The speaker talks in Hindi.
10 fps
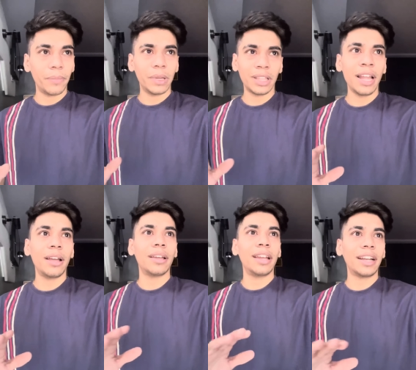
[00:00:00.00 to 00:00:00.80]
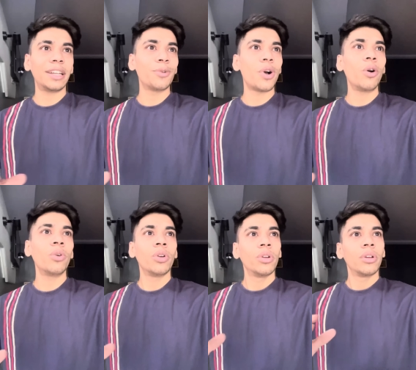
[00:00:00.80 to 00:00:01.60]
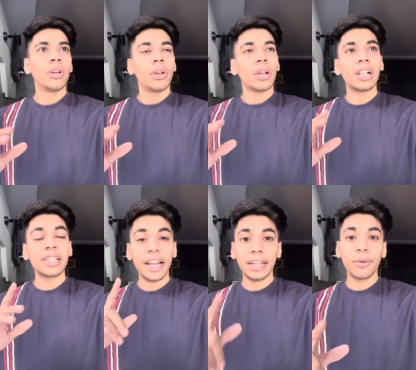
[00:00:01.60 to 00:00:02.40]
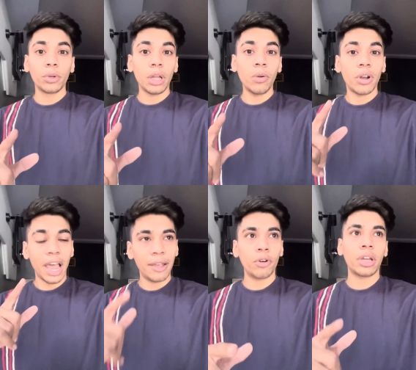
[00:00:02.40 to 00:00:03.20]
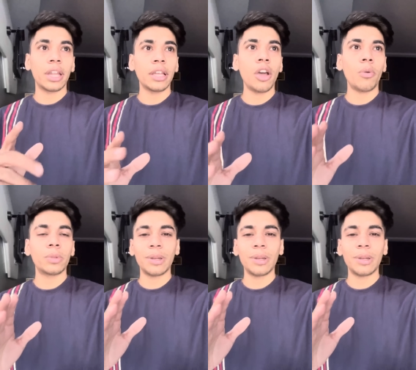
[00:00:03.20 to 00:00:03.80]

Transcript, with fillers: इतना इनएक्टिव हुआ हूँ कल से एक्टिव होता हूँ लाइव और करेंगे और